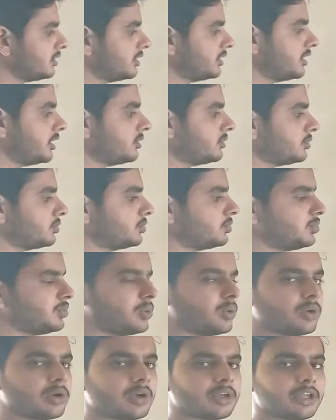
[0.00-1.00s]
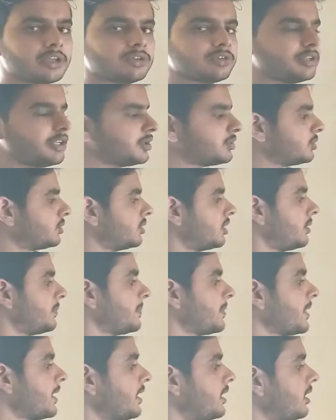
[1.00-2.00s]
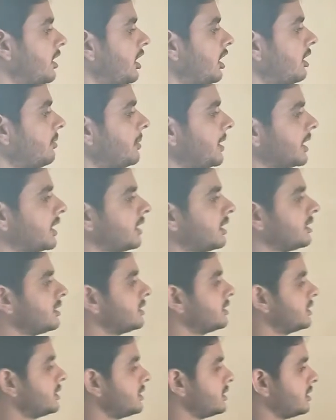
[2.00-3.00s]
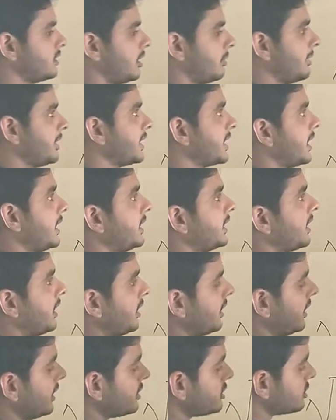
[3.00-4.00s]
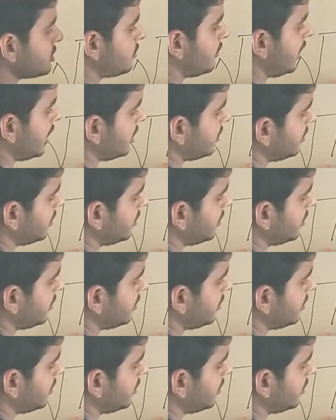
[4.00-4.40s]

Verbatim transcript: या तो टू होगा या तो एट होगा अब अगर हमें क्या निकालना है स्क्वायर